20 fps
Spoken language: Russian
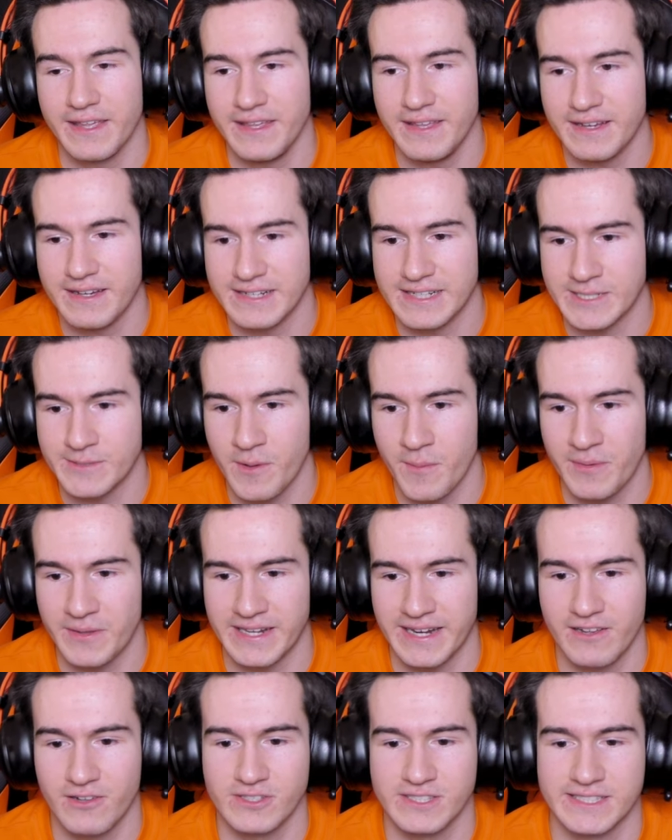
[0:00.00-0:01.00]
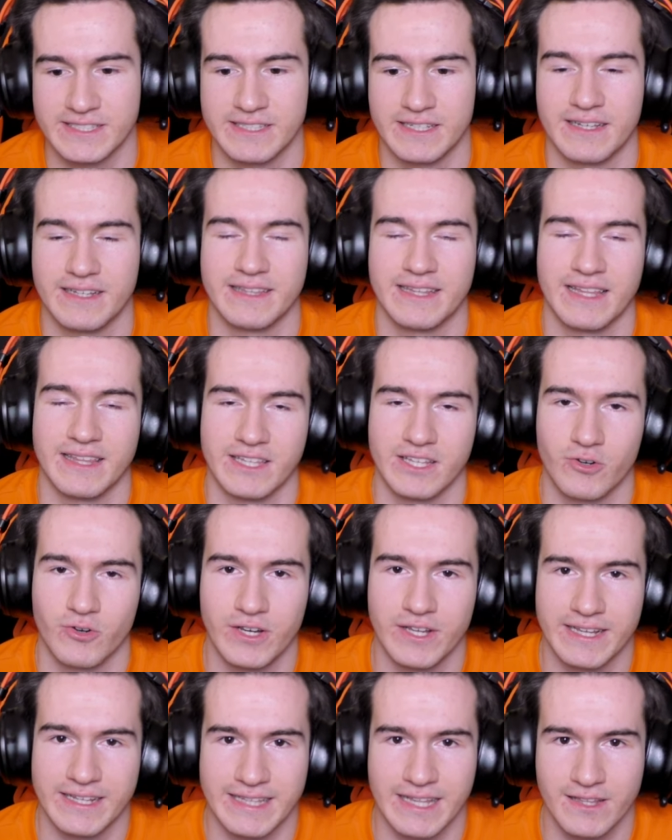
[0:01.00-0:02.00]
И а, тебе понравился данный
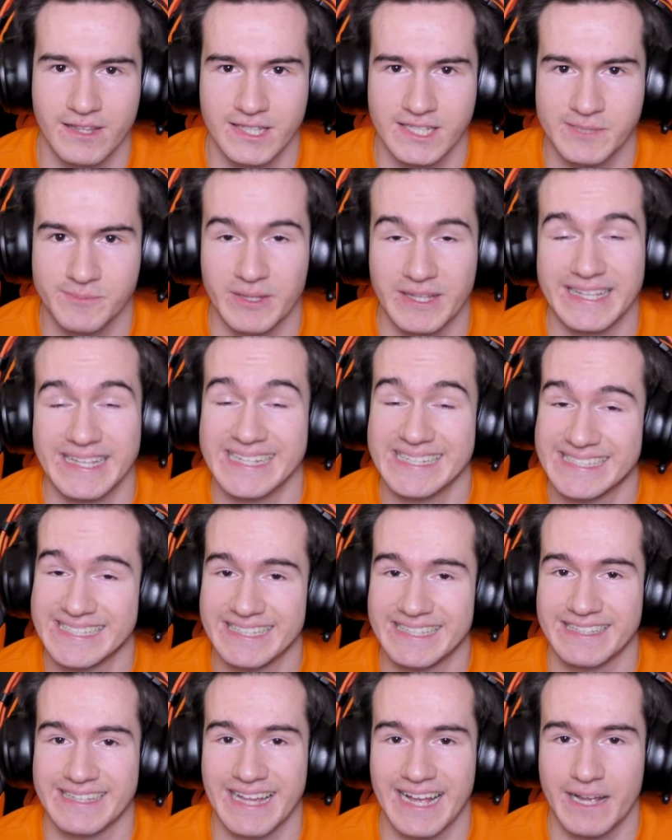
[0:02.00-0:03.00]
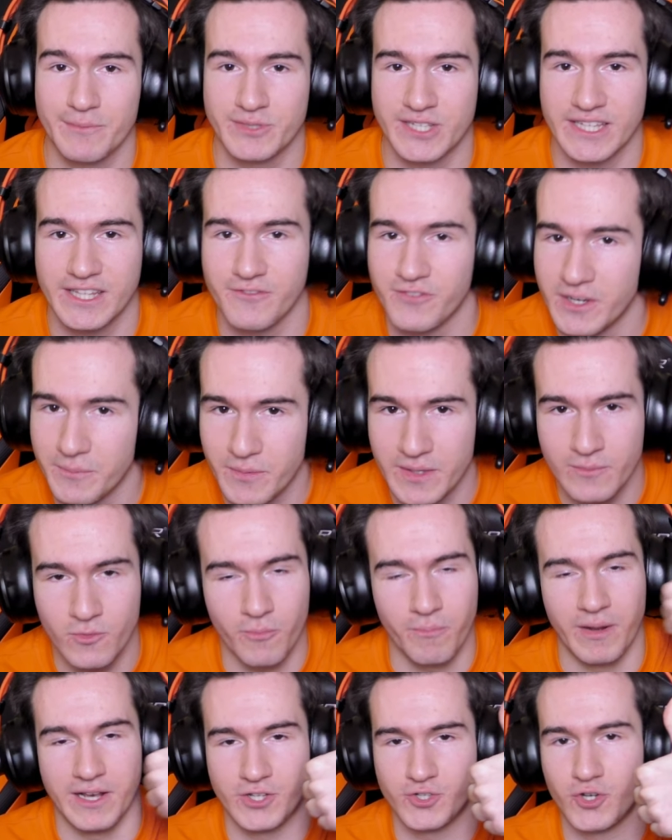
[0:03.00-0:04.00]
ролик и данный летсплей. Если это так, обязательно влепи ему
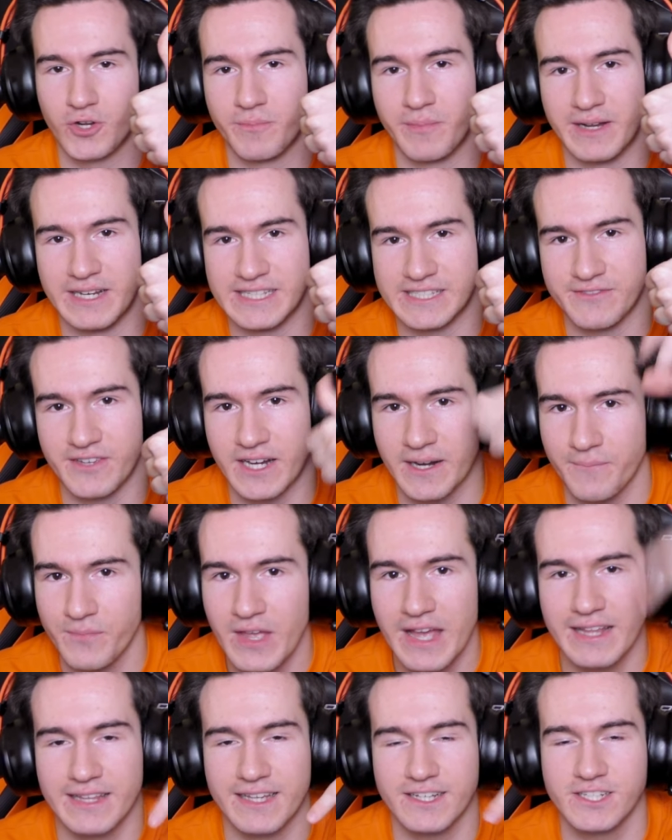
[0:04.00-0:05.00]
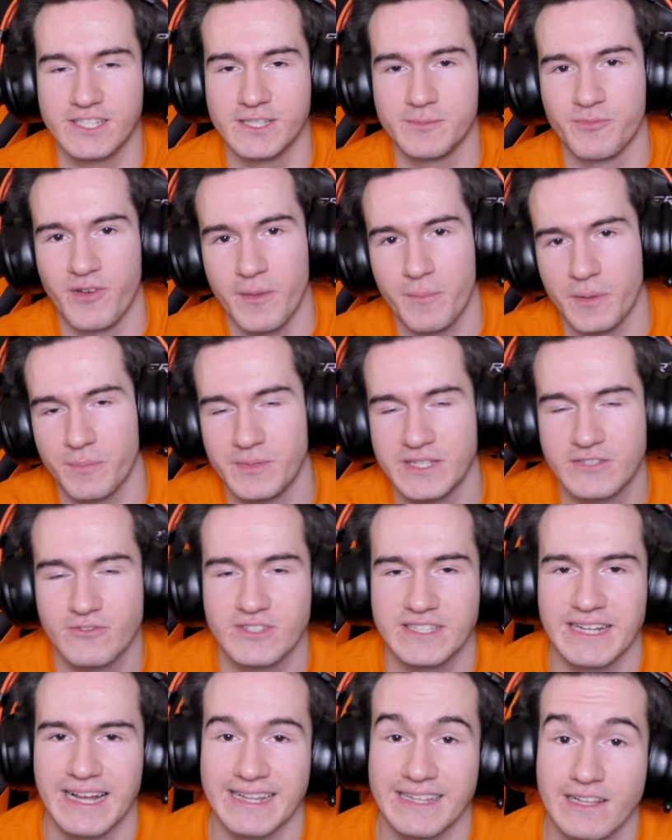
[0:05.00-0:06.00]
большой палец вверх. Также не забывай
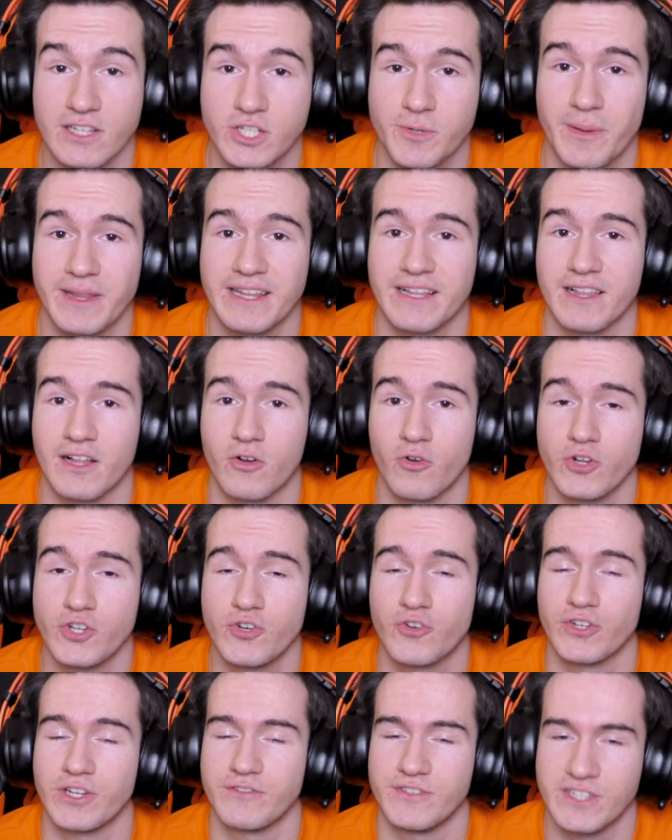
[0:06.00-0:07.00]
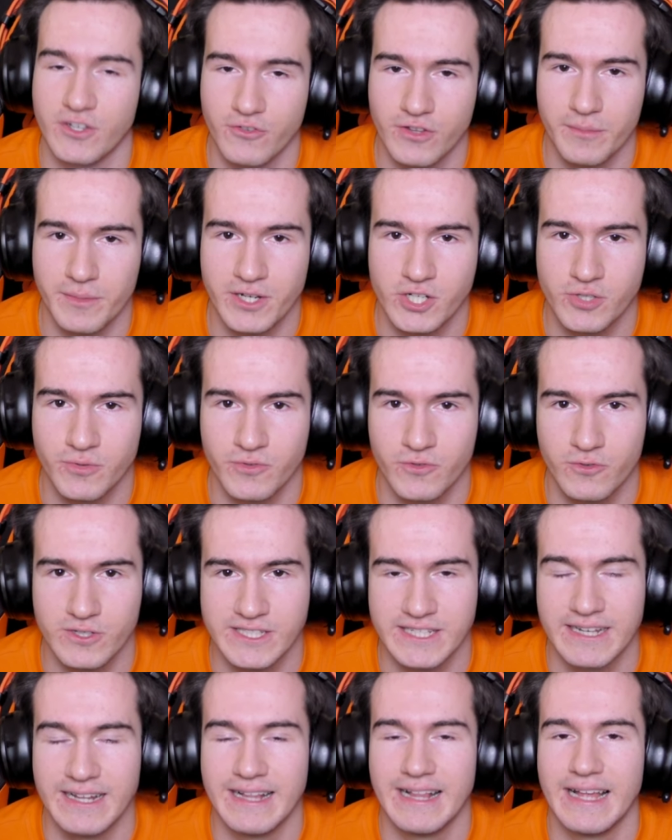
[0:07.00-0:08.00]
подписываться на канал, жмать на колокольчик, ведь все уведомления, что быть в
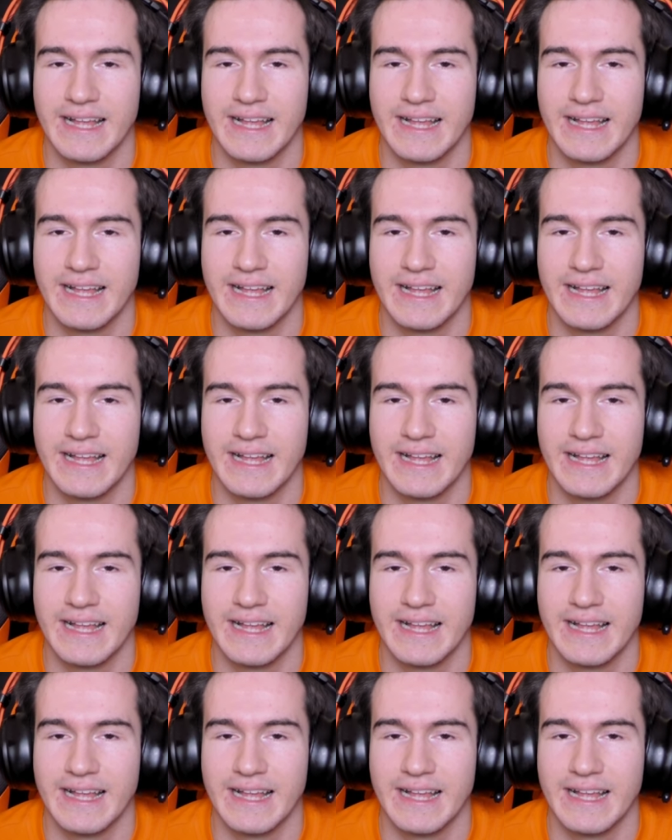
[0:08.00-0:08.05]
курсе